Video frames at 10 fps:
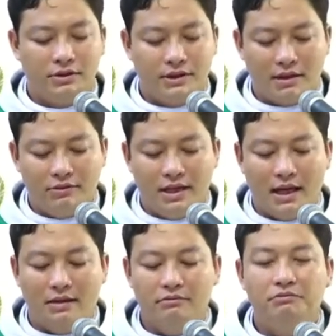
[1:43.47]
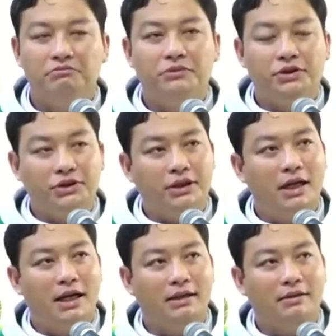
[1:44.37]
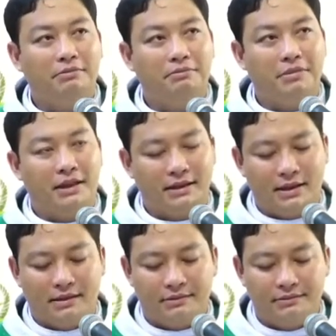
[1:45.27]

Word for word: rao giảng, chữa lành bệnh tật.